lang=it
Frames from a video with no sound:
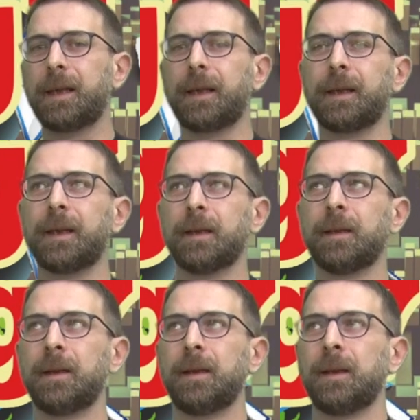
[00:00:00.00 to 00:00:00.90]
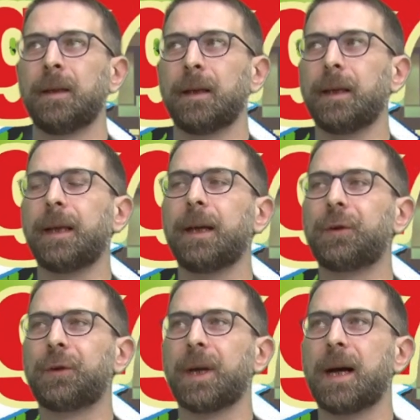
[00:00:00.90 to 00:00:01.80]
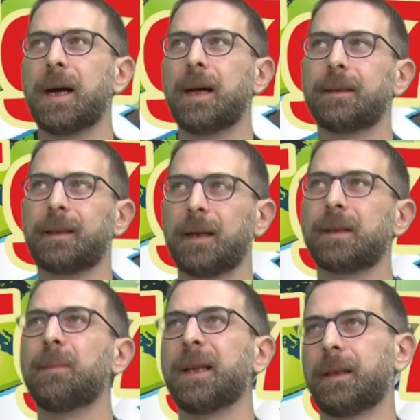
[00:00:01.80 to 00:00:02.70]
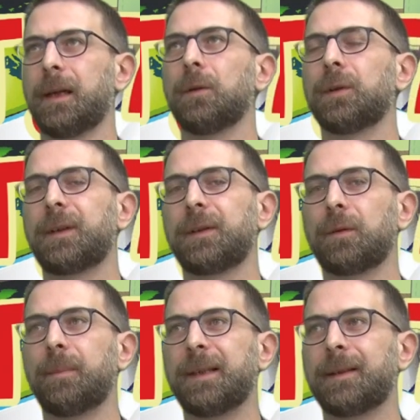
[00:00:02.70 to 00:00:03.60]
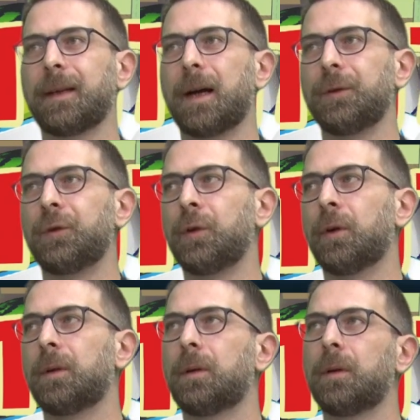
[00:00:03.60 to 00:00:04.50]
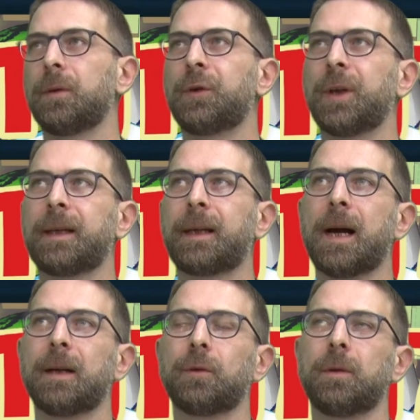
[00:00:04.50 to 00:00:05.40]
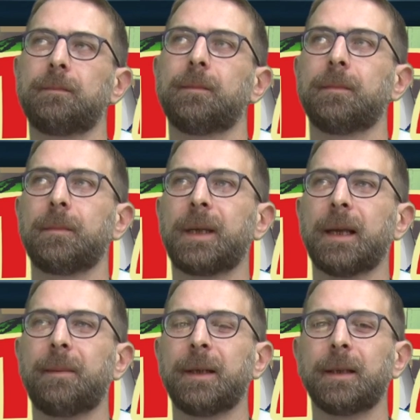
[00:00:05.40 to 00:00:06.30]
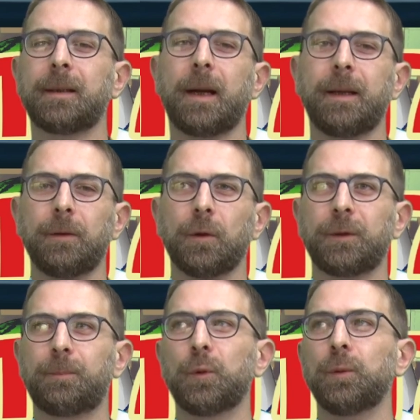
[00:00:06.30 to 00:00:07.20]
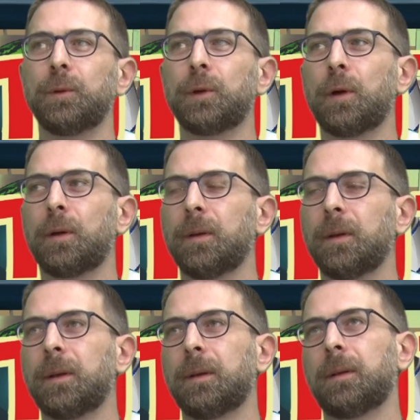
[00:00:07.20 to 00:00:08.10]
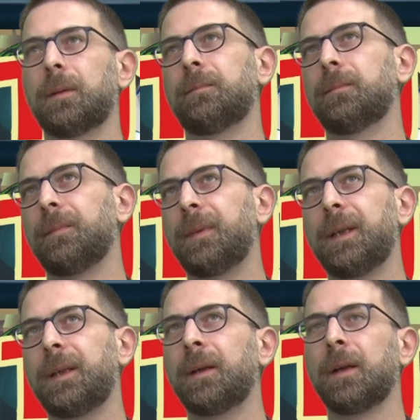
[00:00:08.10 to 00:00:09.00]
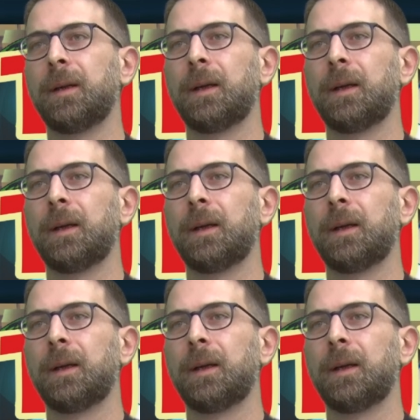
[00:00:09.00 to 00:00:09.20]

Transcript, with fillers: King riesce a trasmettere lo stesso messaggio, ho cercato, chiaramente traendo spunto eh, di